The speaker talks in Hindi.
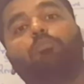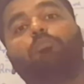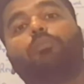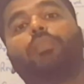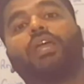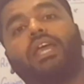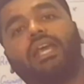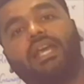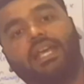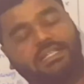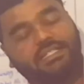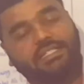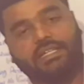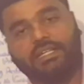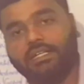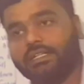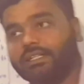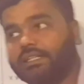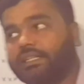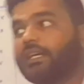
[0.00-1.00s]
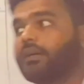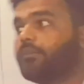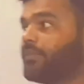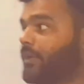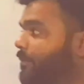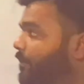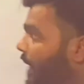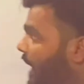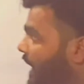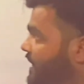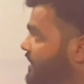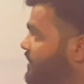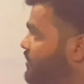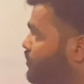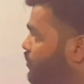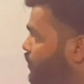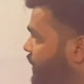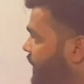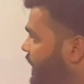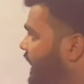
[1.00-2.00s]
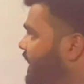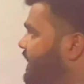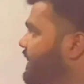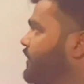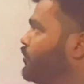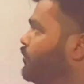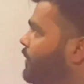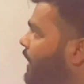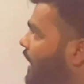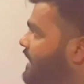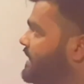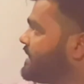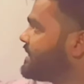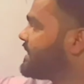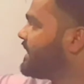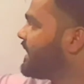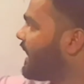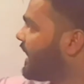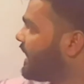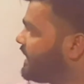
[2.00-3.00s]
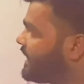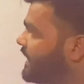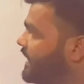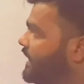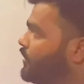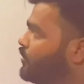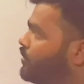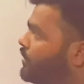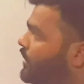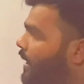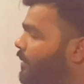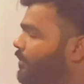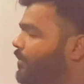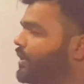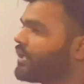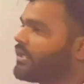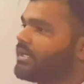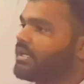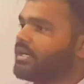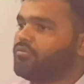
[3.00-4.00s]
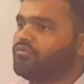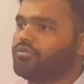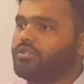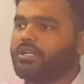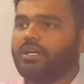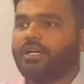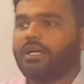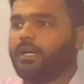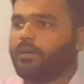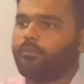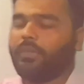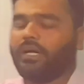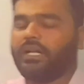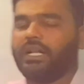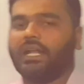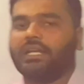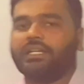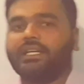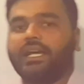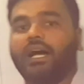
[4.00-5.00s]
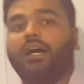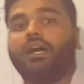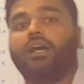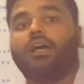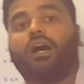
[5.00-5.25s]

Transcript: पे कैसे करेंगे हमने बैलेंस तो निकाल लिया तो बैलेंस निकालने के लिए तो कैपिटल अकाउंट बना लिया